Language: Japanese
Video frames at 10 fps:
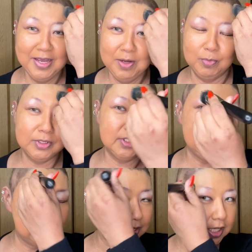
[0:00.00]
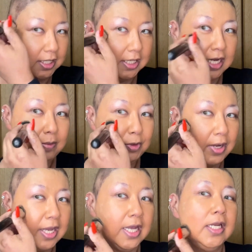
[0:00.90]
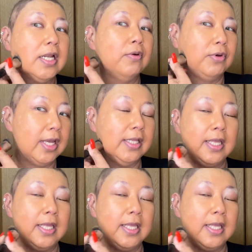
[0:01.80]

ボッシーにしたら2回目の流行りなのね